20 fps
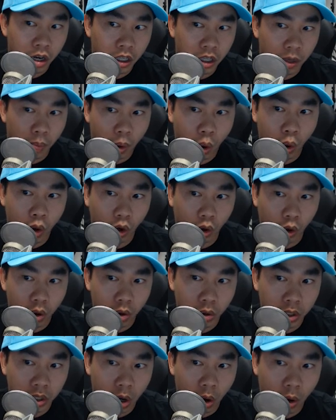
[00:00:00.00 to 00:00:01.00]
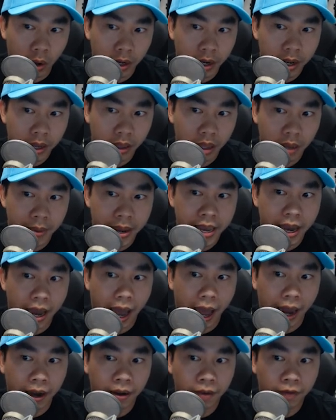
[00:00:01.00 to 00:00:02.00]
người supporter của Dogecoin thì bây giờ
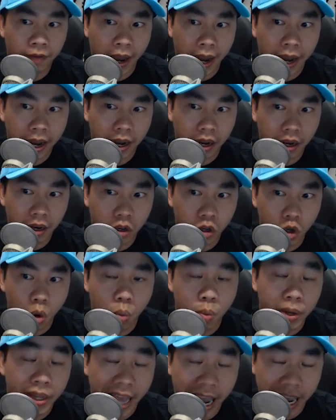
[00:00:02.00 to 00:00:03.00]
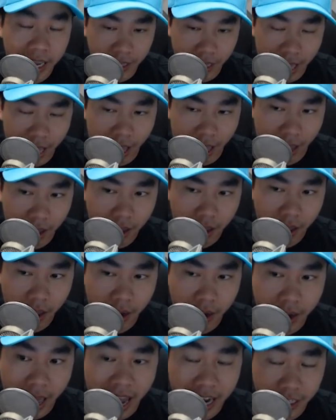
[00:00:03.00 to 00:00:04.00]
ảnh phải dùng Tesla
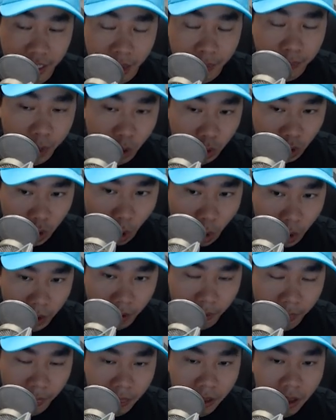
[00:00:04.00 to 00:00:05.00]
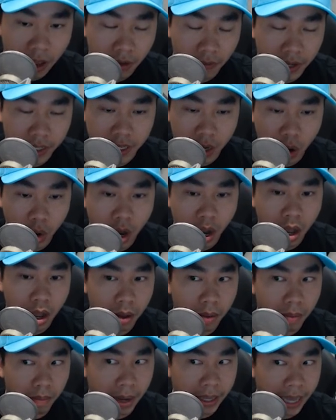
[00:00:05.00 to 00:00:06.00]
để accept Dogecoin và sau
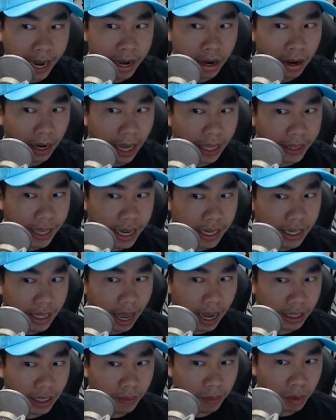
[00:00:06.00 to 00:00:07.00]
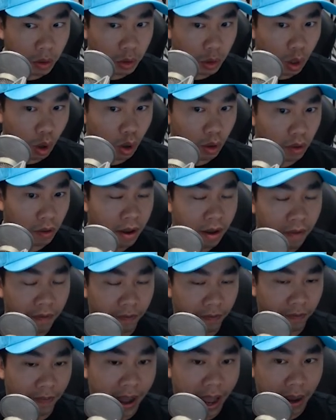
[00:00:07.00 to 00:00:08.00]
đó bà thấy được là Tesla accept Dogecoin
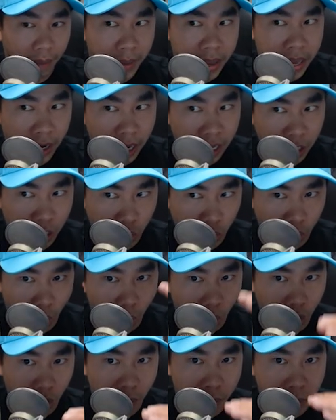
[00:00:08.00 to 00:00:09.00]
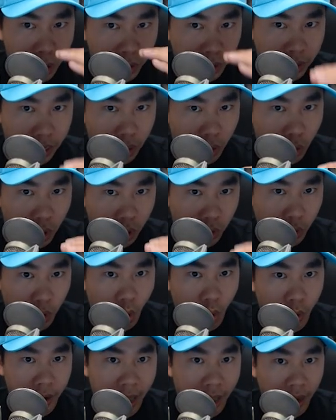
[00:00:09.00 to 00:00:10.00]
và bây giờ cái strong community của
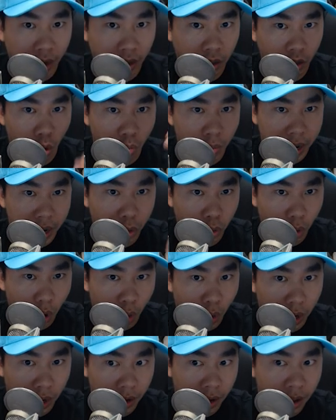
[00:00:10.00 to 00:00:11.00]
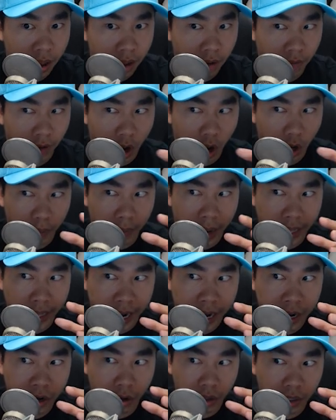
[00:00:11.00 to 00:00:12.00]
Dogecoin đang chuẩn bị growing và họ bà
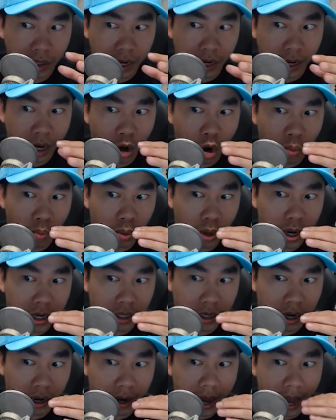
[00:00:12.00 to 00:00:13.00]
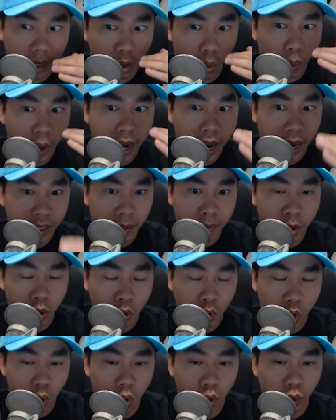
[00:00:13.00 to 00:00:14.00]
thấy được những cái corporation đang chuẩn bị accept
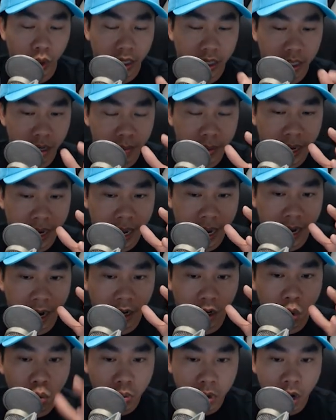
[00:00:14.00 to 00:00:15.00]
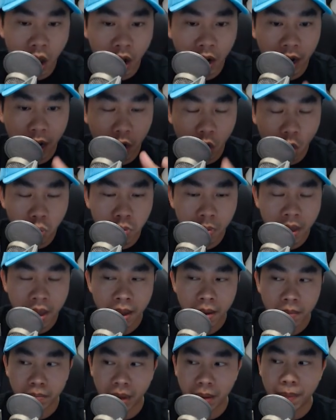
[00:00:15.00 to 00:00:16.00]
Dogecoin luôn thì chim nghĩ là lúc đó là lúc
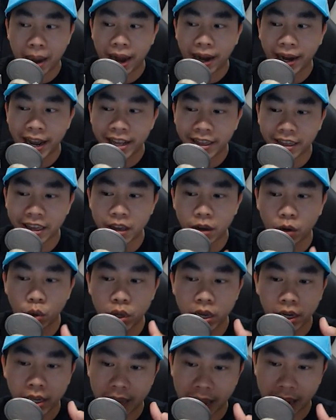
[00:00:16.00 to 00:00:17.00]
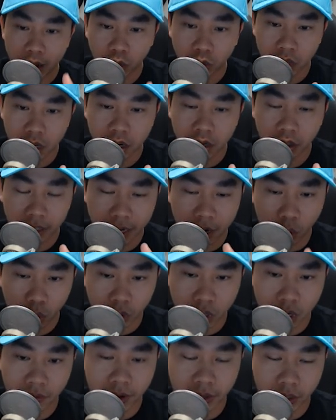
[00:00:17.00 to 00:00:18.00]
mà bà lấy tiền của những nhà đầu tư sẽ đầu
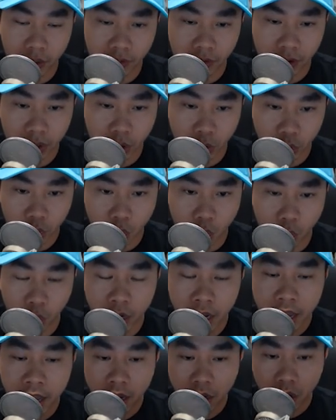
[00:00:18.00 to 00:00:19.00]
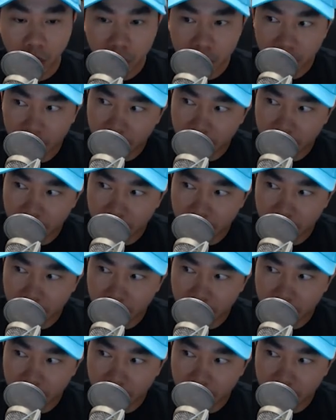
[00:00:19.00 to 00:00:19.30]
tư vào trong phần Dogecoin cũng